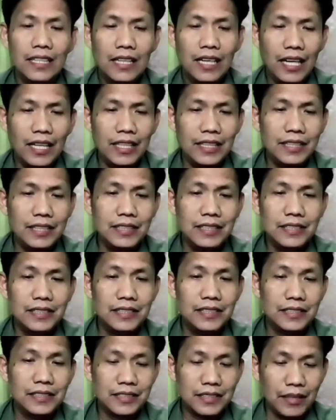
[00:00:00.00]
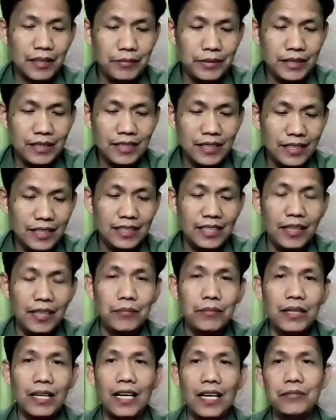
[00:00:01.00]
ay sa binhi ni
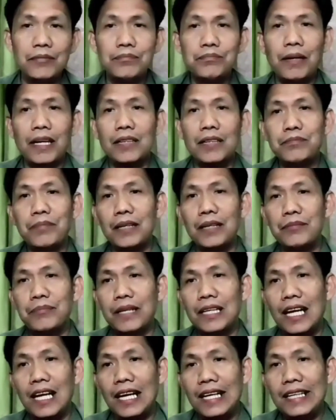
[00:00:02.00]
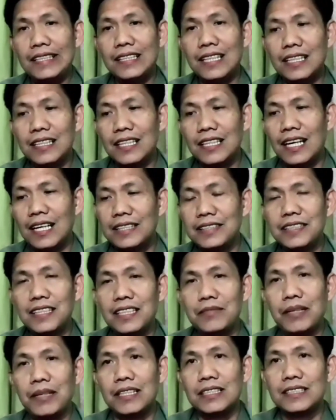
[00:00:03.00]
Abraham, pagpapalain ang lahat
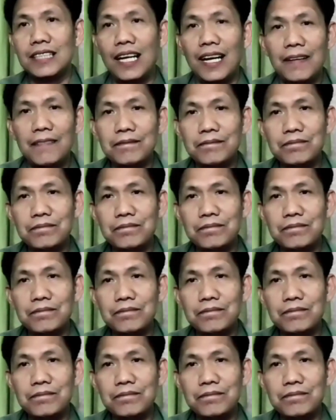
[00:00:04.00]
ng bansa.